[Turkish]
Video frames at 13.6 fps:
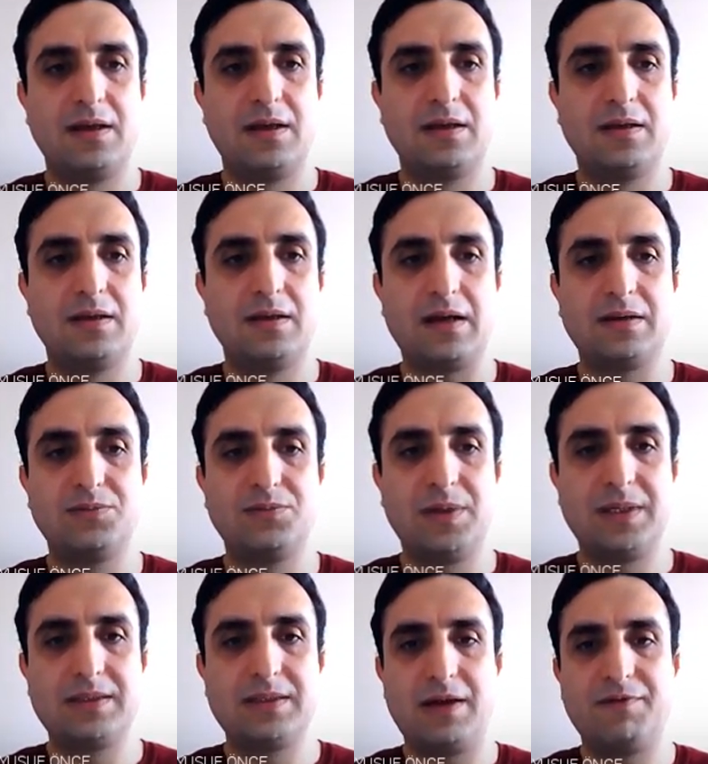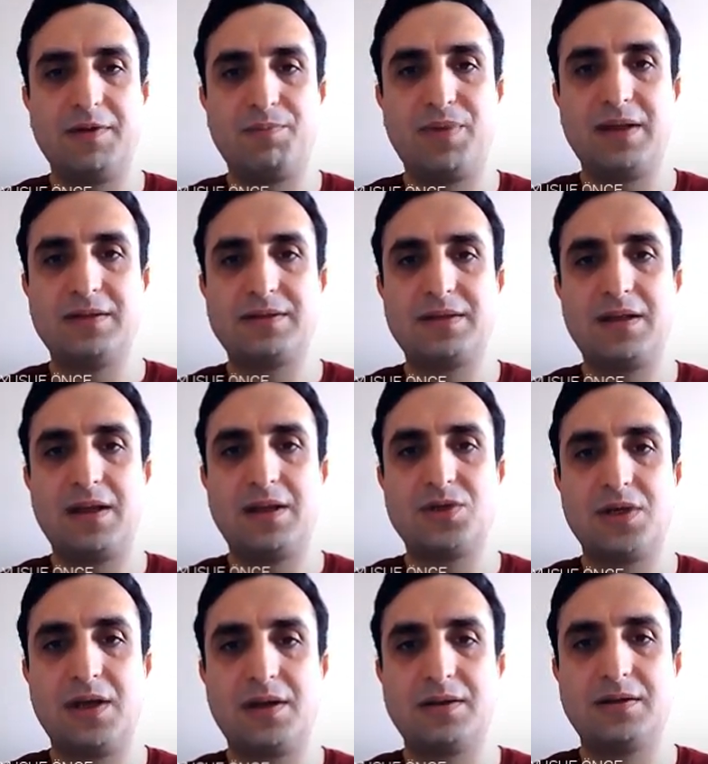e, yardımcı bezler ve penisin ne
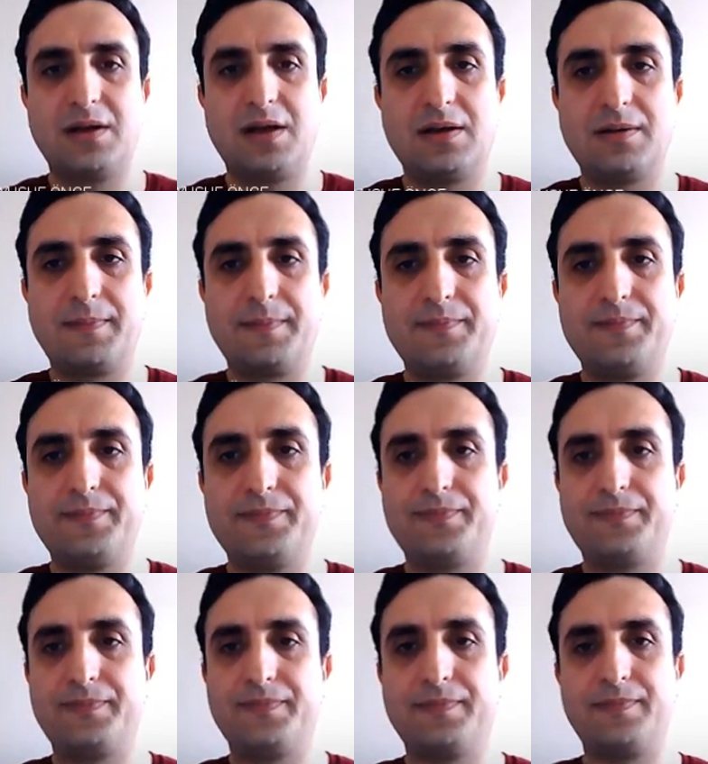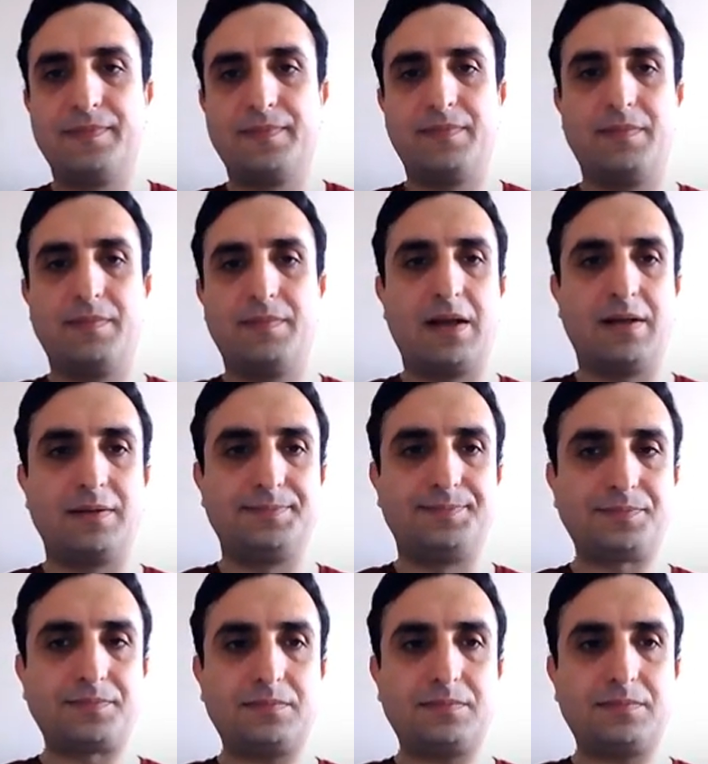işe yaradığına bakalım.